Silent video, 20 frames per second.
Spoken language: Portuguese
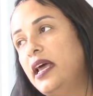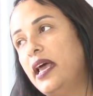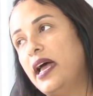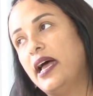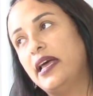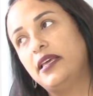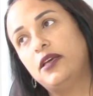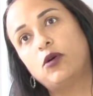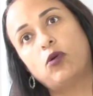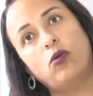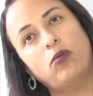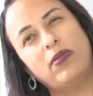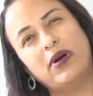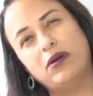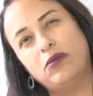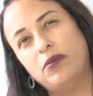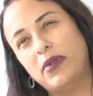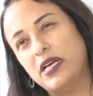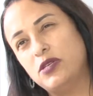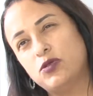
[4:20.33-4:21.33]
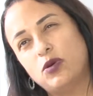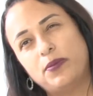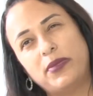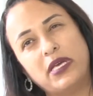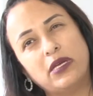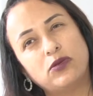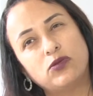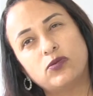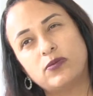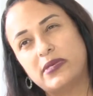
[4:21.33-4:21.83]
aí com uma, mais ou
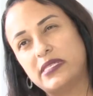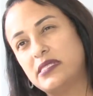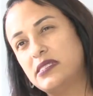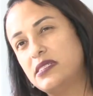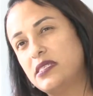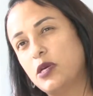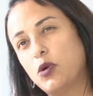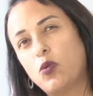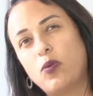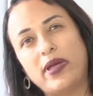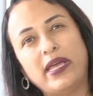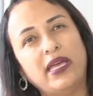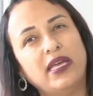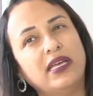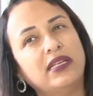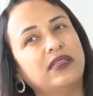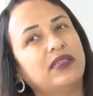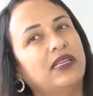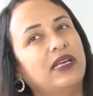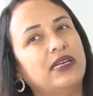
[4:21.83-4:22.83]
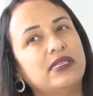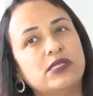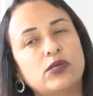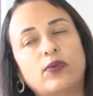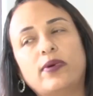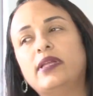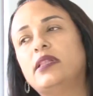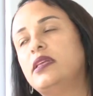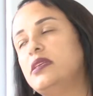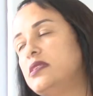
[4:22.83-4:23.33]
menos umas 50,
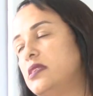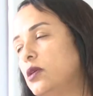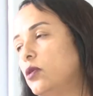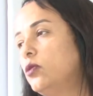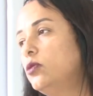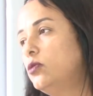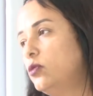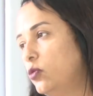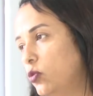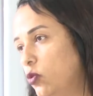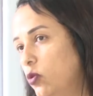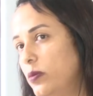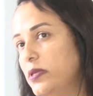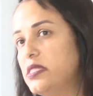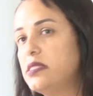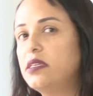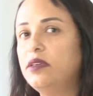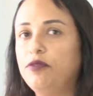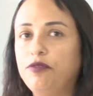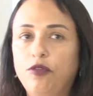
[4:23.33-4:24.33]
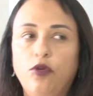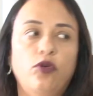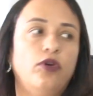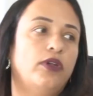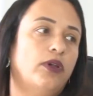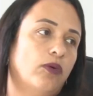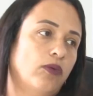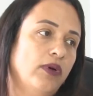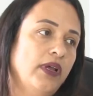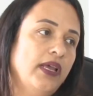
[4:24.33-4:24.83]
55 turmas que
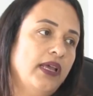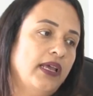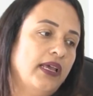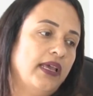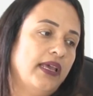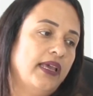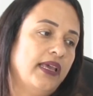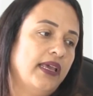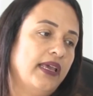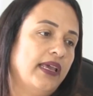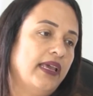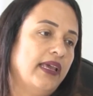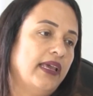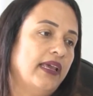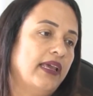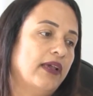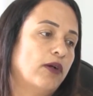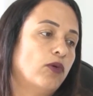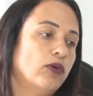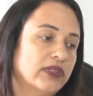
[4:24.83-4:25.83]
foram é,